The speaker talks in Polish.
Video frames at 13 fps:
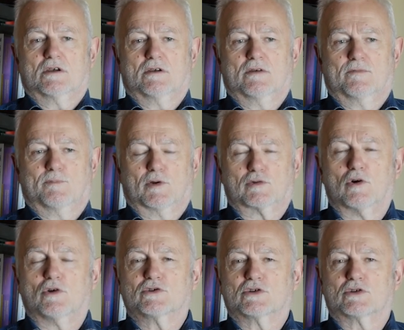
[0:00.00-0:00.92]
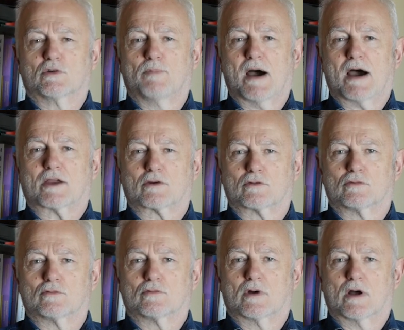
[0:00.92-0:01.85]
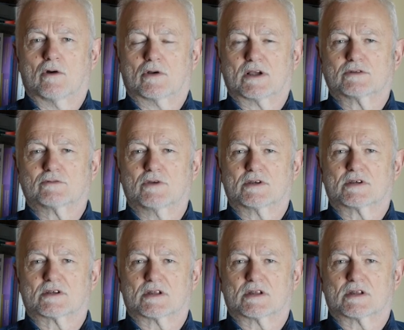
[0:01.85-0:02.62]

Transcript: y, podchodzisz do barku, a okazuje się,